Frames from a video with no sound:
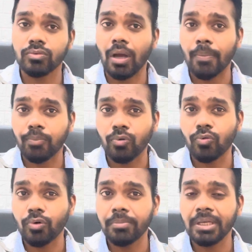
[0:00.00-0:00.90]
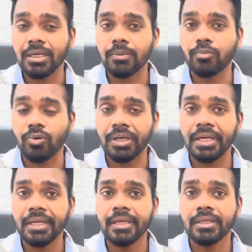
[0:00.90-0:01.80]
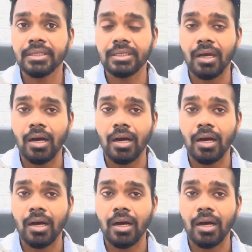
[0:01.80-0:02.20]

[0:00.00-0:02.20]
आपको कोई भी अगर बोले कि